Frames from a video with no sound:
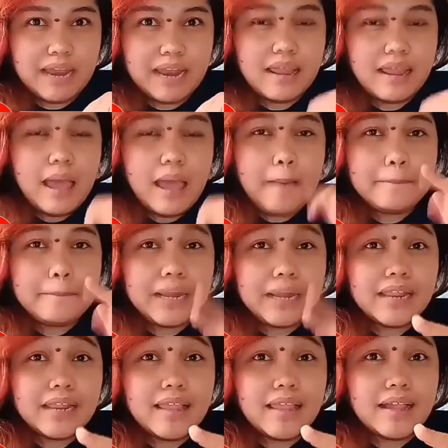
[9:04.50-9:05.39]
bell
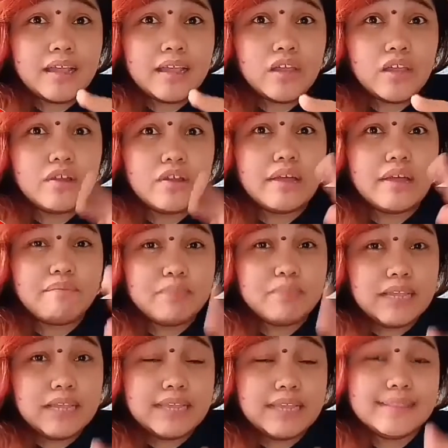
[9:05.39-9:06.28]
para lagi kayong
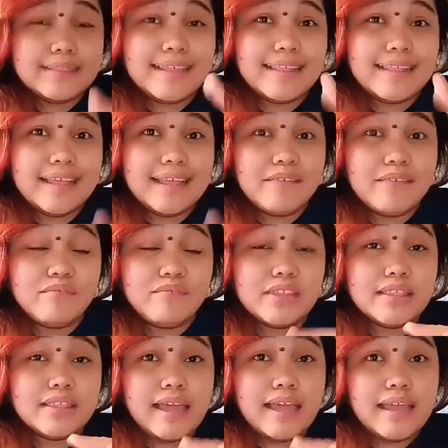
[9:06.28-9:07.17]
updated
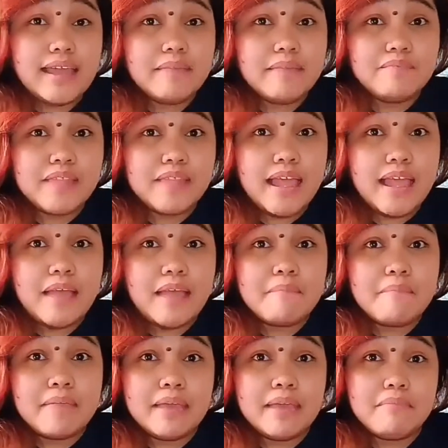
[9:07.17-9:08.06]
every time na
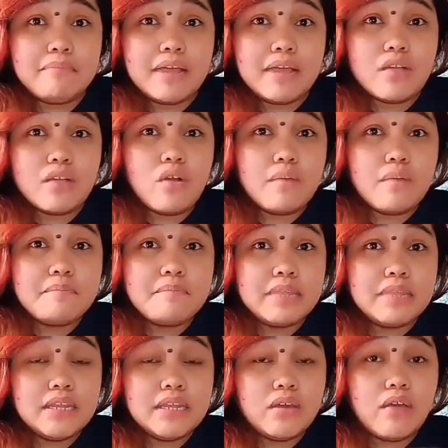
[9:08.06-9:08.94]
may bago akong
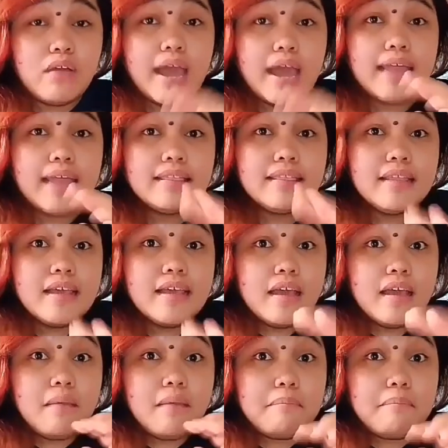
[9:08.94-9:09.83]
video at
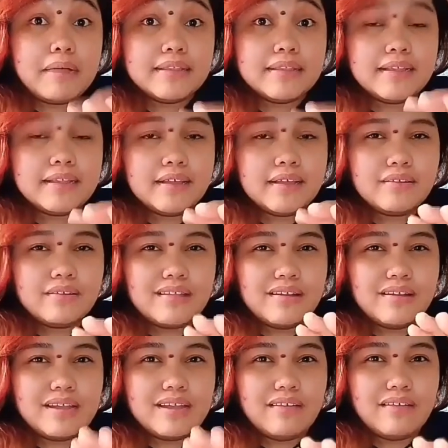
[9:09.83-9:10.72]
pag nagkaroon
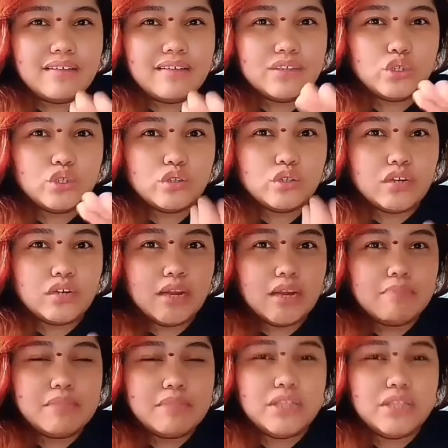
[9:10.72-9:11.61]
na ako ng
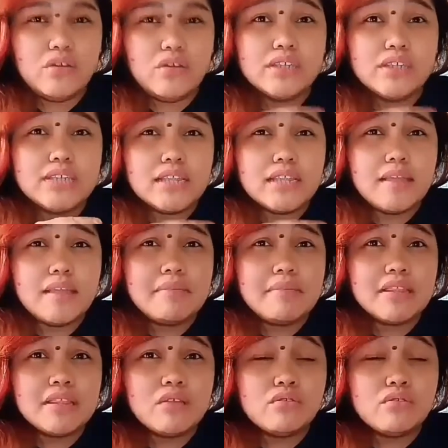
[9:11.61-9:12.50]
tutorial video. Kasi ang
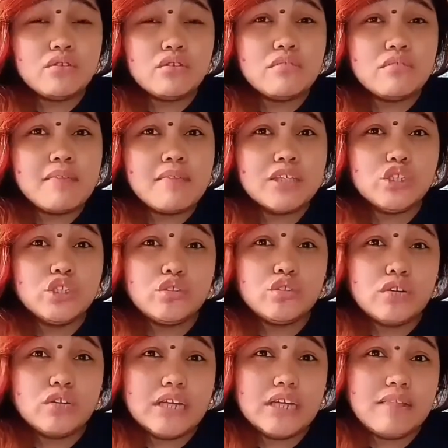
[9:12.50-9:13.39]
daming nanonood ng mga
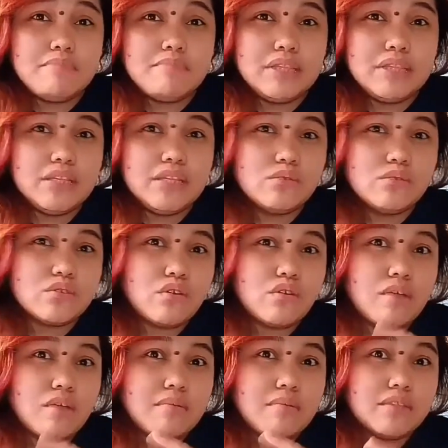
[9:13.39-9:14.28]
tutorial videos
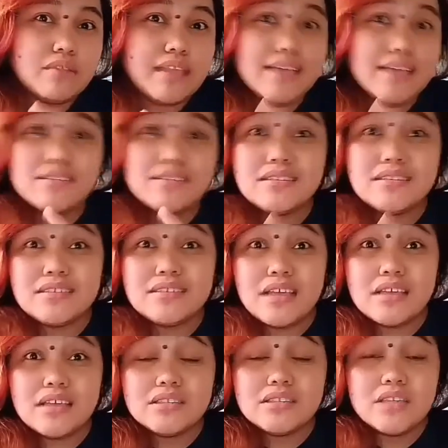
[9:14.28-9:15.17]
ko about
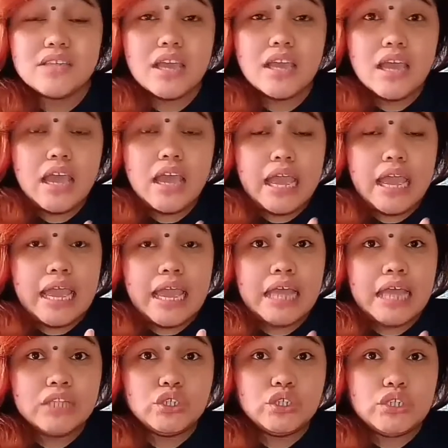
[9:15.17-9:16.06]
SSS
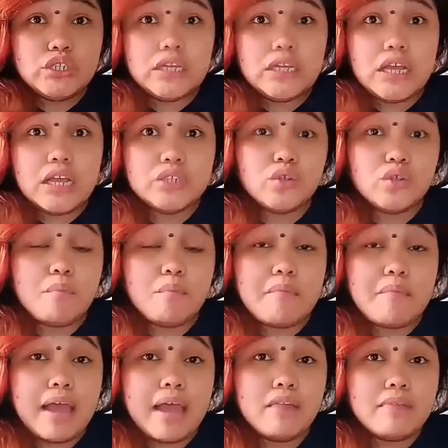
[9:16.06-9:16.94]
and GCash, kung
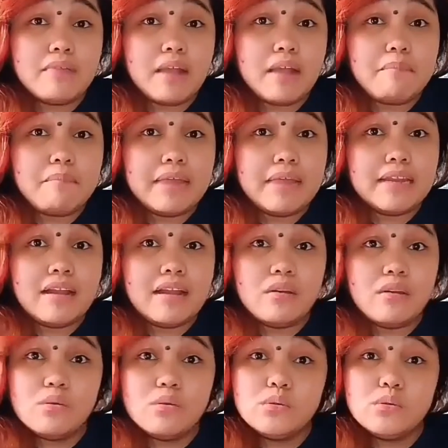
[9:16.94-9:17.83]
paano mag-apply
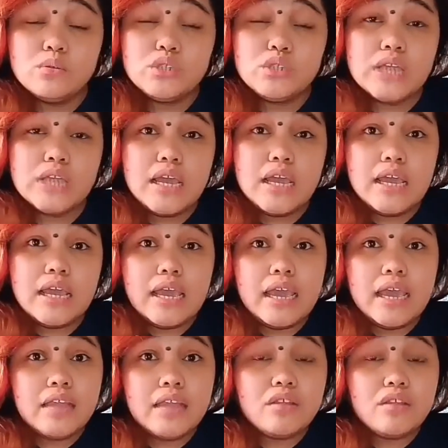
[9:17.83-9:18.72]
ng loans
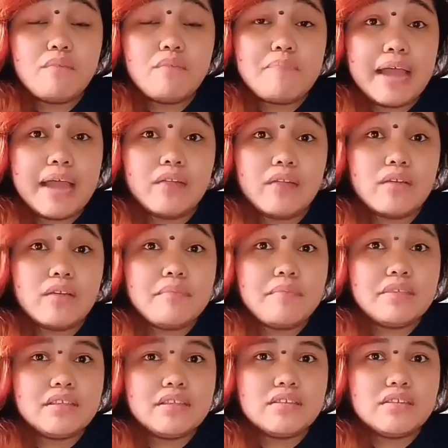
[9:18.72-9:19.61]
and kung paano
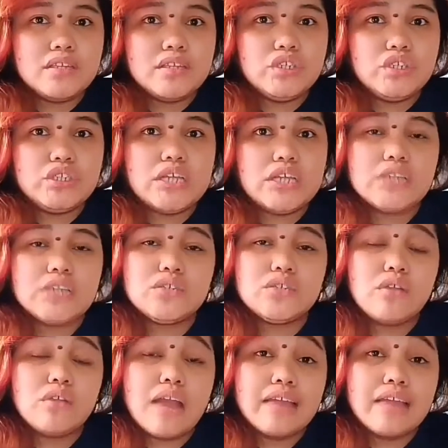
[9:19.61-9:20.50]
gamitin sa GCash.
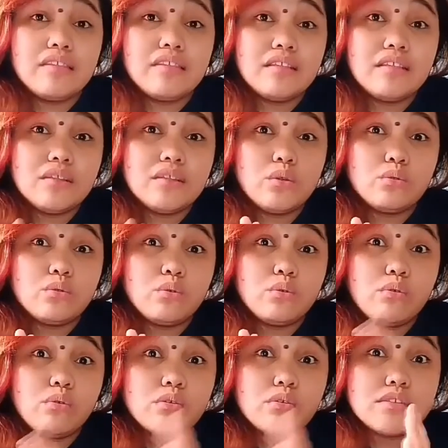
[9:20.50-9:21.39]
So, lahat yan
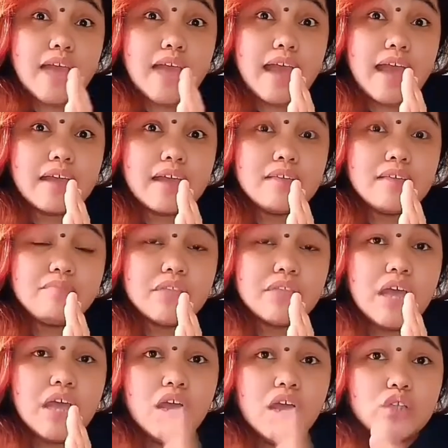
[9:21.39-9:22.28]
tinuturo ko sa aking
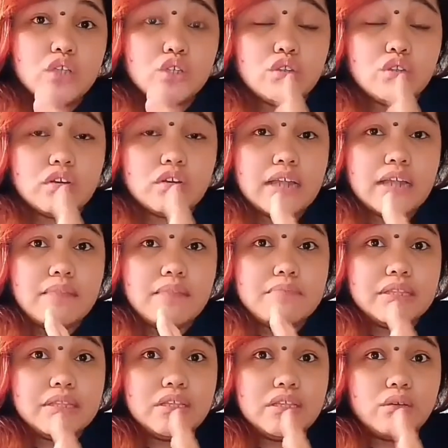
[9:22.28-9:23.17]
tutorial
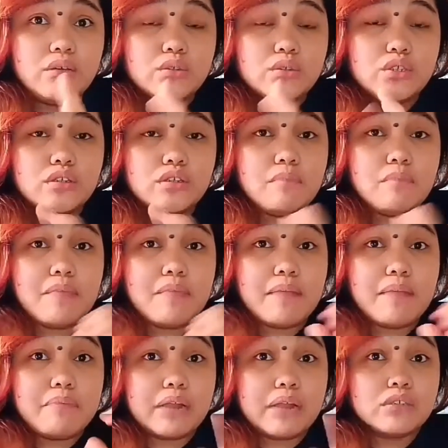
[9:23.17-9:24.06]
videos.
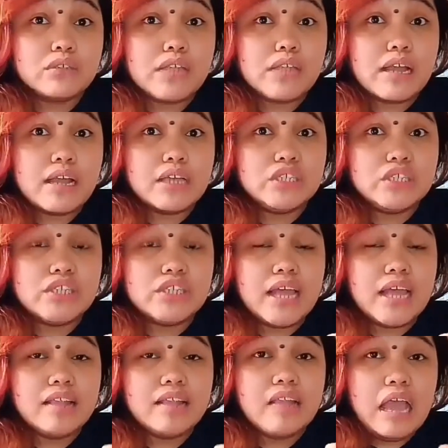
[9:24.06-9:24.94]
Mag-browse lang kayo
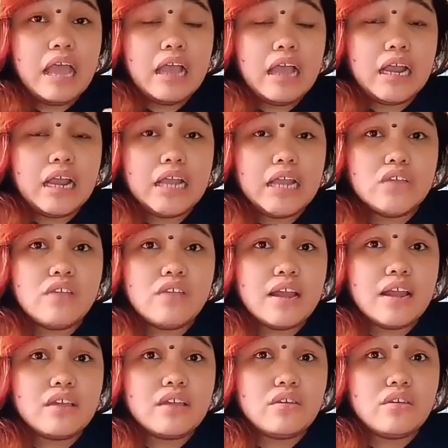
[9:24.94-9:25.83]
dyan. Click nyo
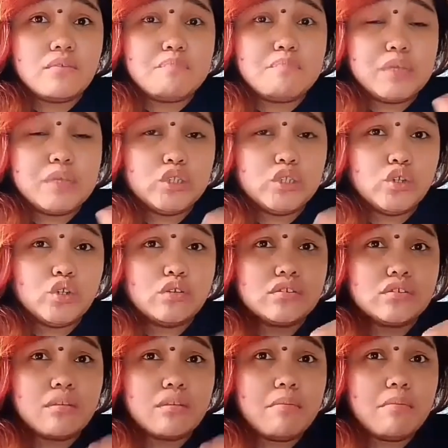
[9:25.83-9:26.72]
lang yung picture
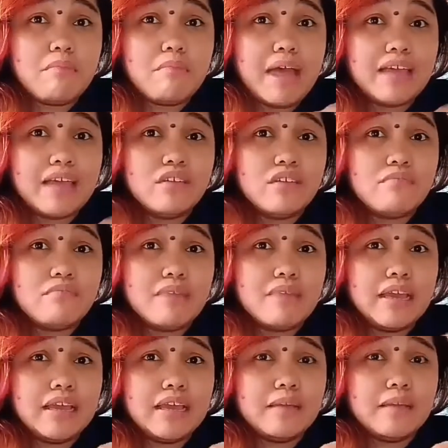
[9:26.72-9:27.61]
ko sa baba, yung
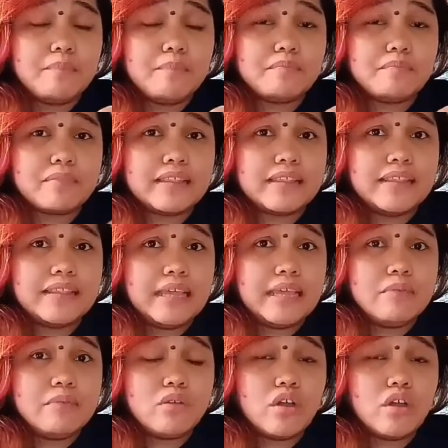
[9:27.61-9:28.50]
may
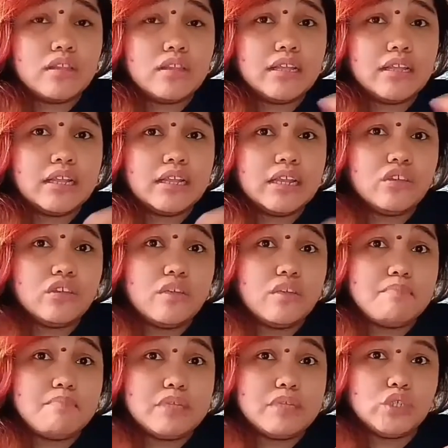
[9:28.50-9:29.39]
name ko, then click
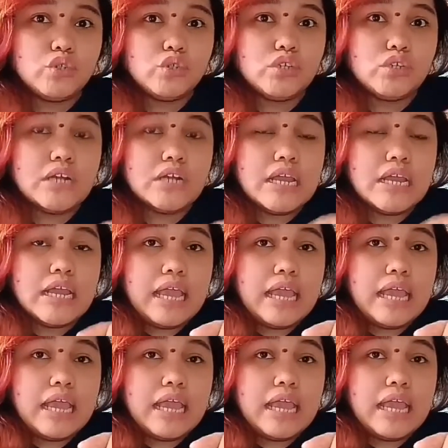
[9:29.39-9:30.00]
nyo yung picture,